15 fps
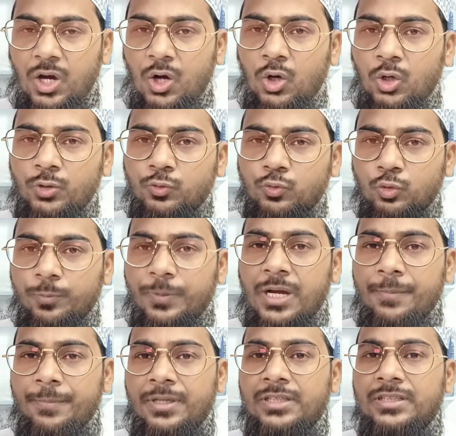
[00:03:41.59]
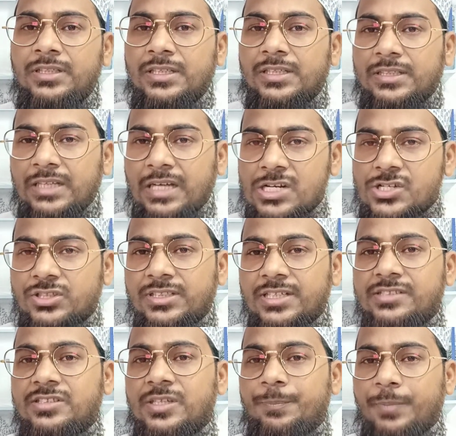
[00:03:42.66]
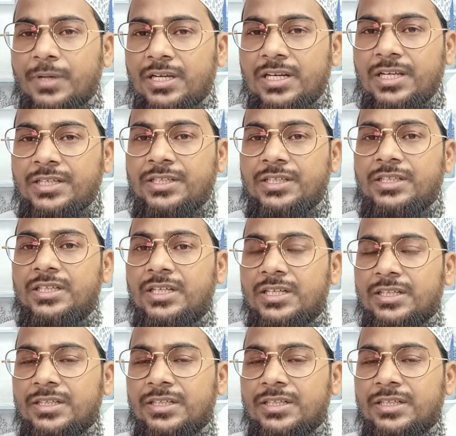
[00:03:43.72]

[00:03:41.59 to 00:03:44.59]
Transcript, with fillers: और सुबह में नाश्ता से पहले ही